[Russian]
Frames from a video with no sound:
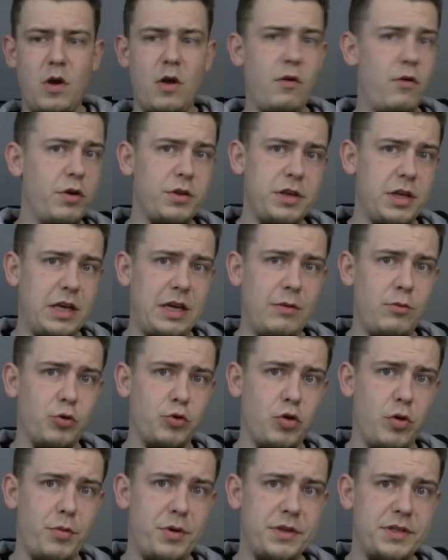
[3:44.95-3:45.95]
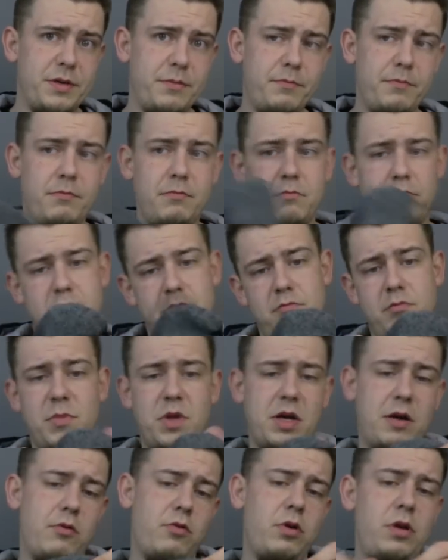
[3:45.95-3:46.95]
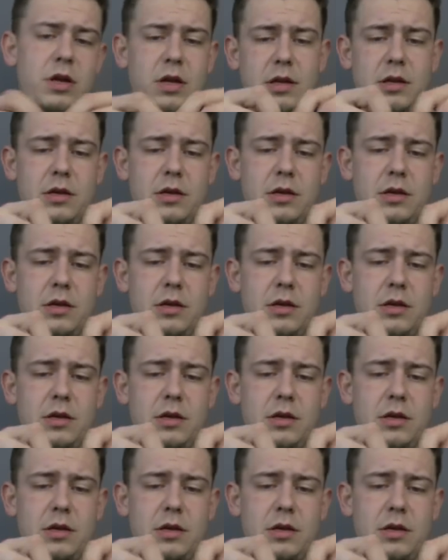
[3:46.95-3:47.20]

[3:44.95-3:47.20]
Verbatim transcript: Вот таким вот образом. Довольно